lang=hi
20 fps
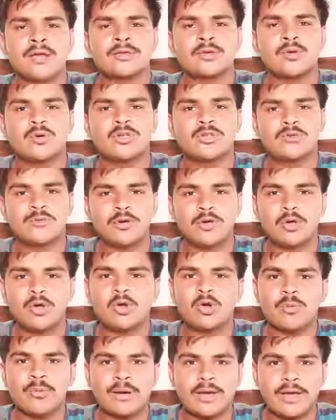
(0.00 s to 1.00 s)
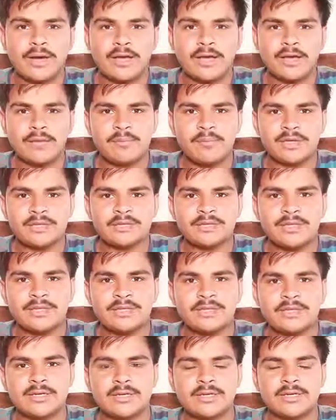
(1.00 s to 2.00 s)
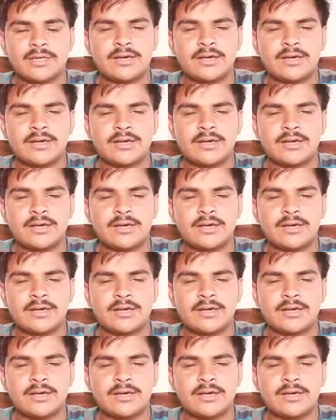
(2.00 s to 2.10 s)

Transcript: तो इस वीडियो को बनाने का मकसद